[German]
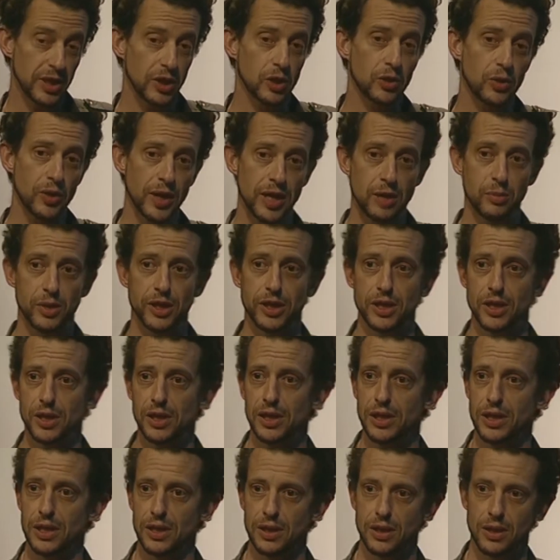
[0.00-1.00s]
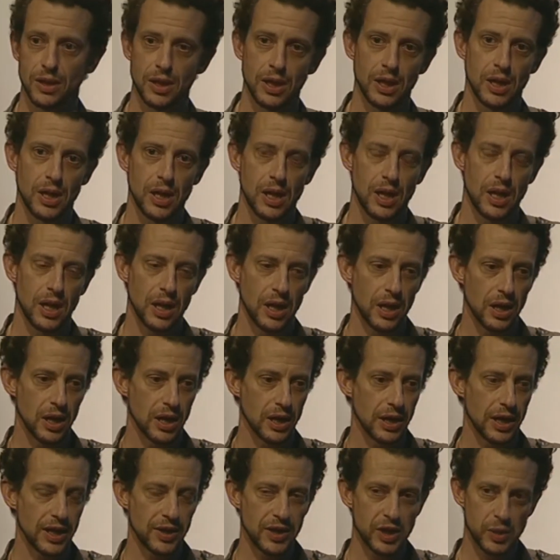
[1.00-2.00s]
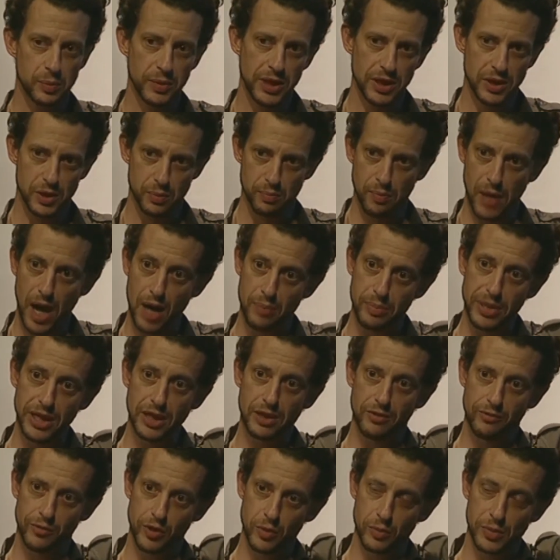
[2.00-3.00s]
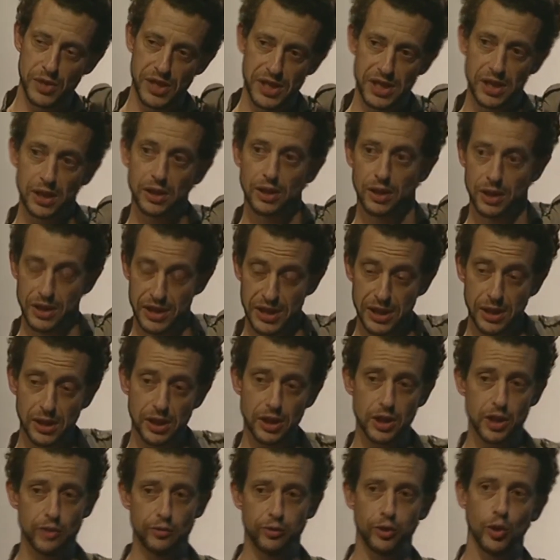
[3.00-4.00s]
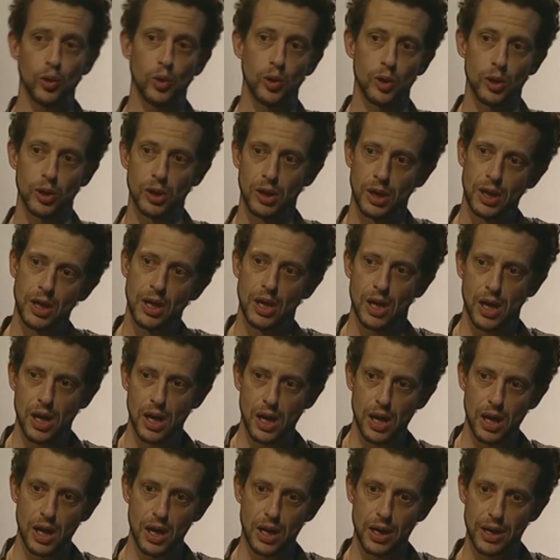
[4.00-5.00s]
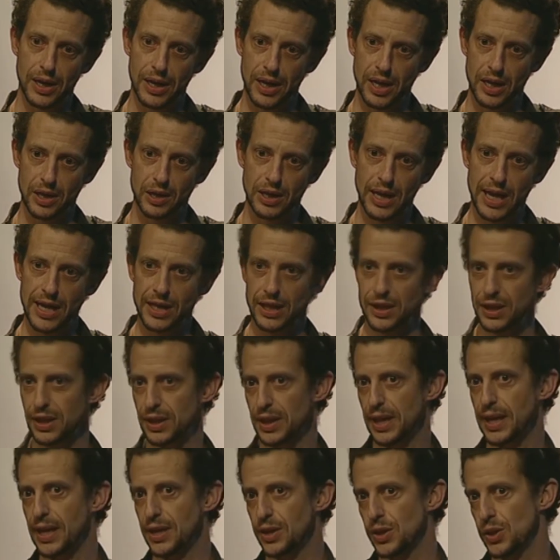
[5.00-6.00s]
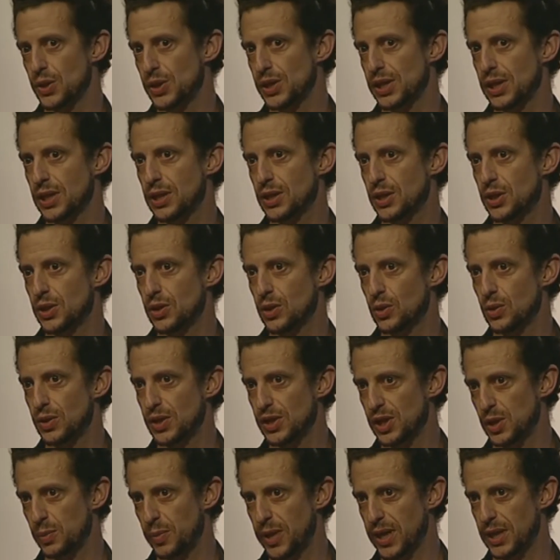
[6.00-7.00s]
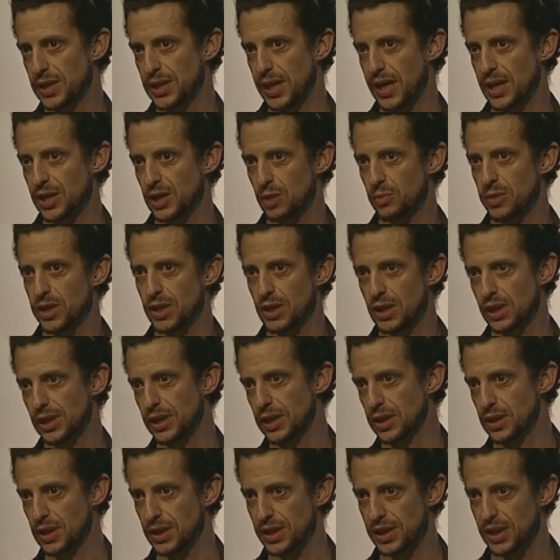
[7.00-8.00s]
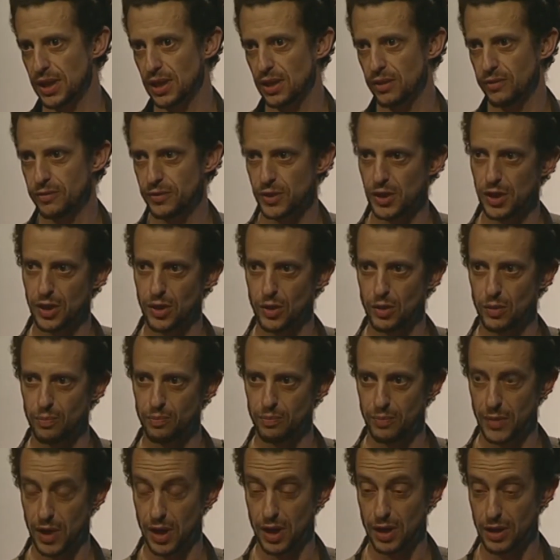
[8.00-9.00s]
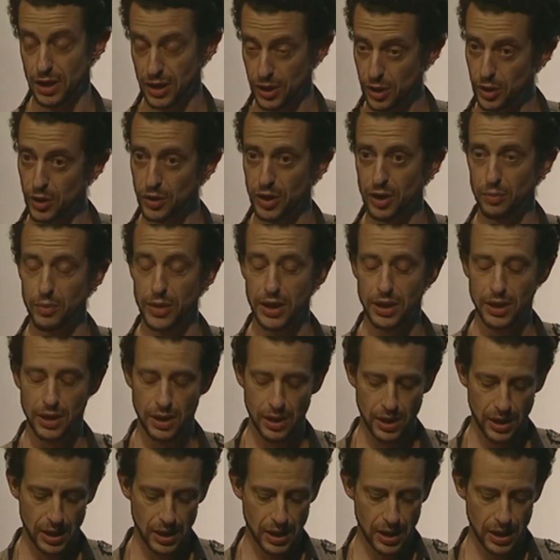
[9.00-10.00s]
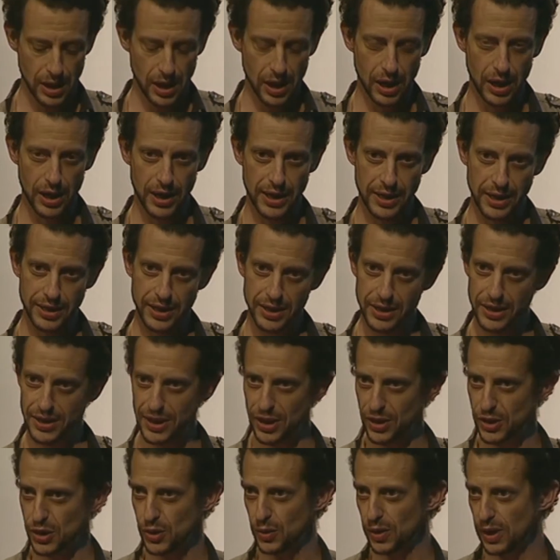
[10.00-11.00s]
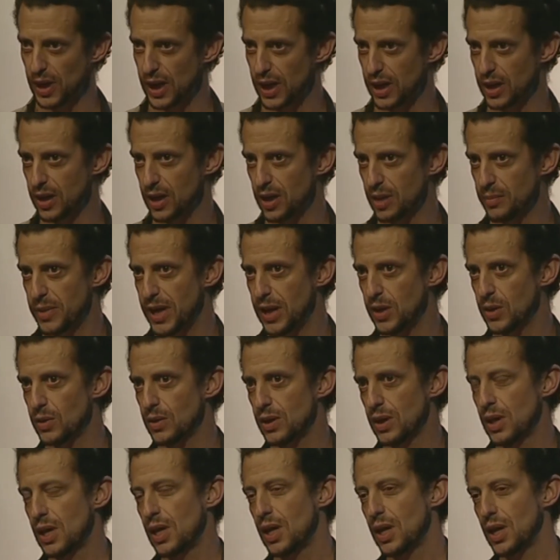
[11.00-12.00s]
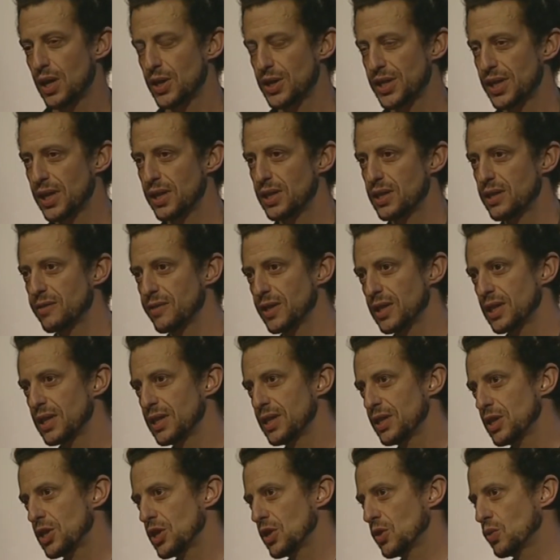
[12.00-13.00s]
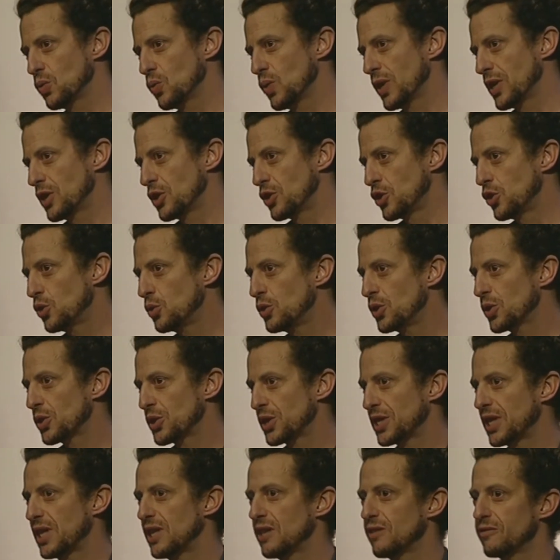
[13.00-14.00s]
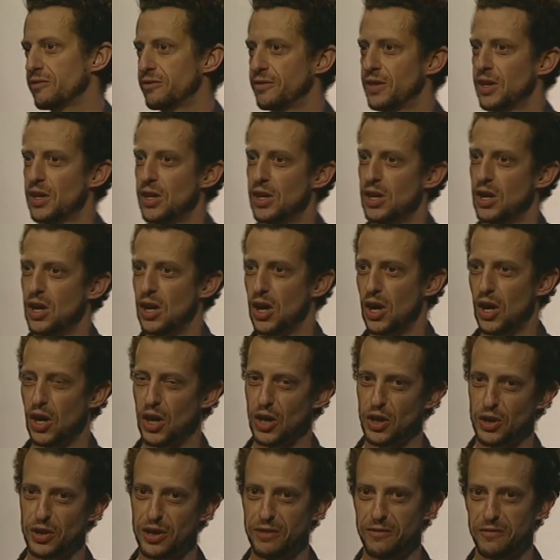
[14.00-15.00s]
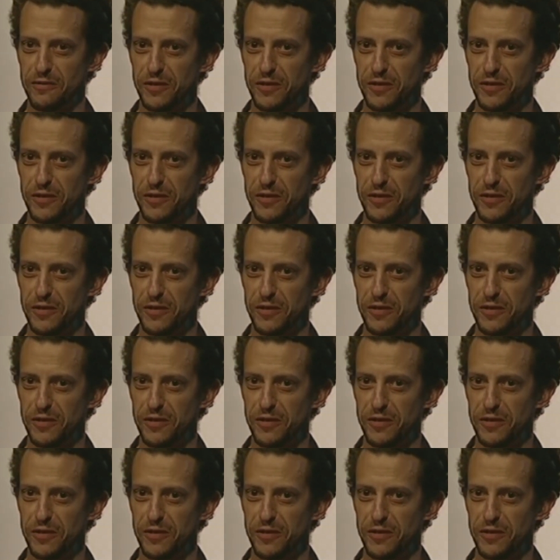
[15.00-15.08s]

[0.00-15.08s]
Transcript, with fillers: Umwelt entfernt werden. Wenn ich da arbeite, muss alles extrem sauber sein, äh, von der Decke bis zum Fußboden. Was immer in diesen Raum hineinkommt, muss extrem sauber sein, auch ich. Äh, und